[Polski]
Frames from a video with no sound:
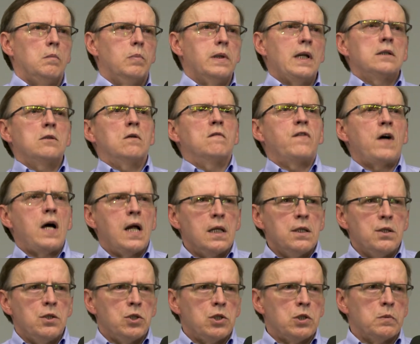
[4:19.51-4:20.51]

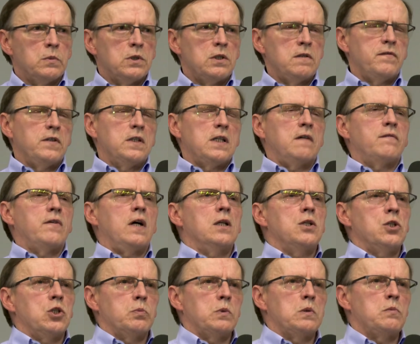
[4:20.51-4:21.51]
planowaliśmy i
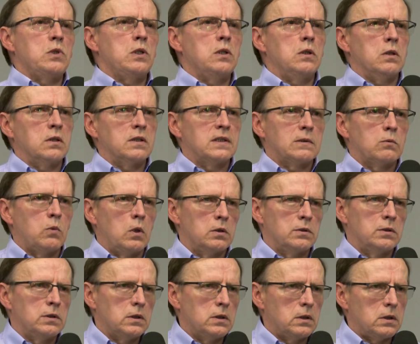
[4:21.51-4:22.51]
wydawaliśmy milion
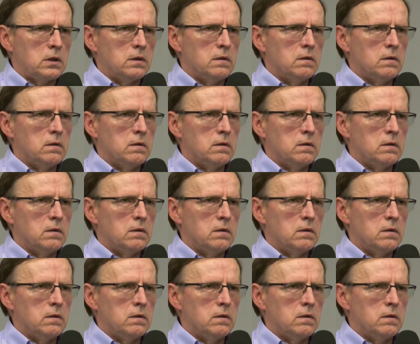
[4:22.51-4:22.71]
złotych